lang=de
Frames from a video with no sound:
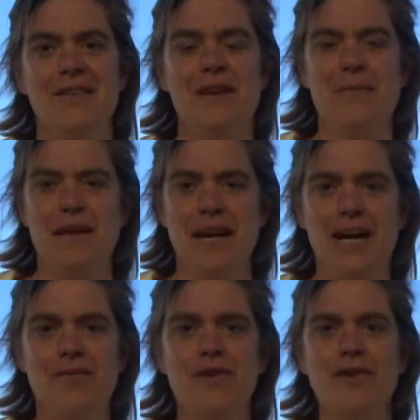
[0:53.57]
Wer mir
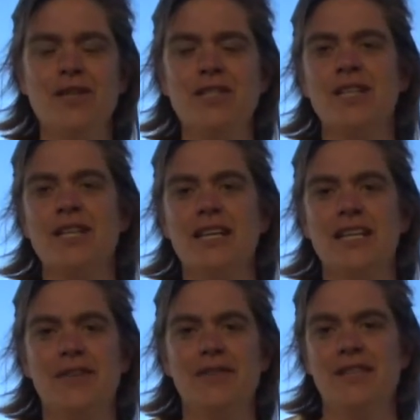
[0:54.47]
nachfolgt,
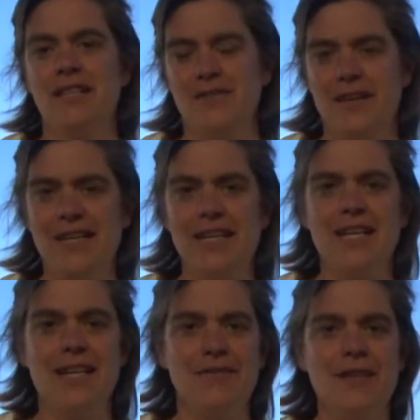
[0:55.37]
der wird nicht wandeln
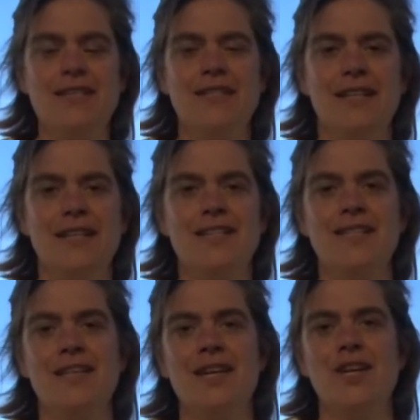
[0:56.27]
in der Finsternis,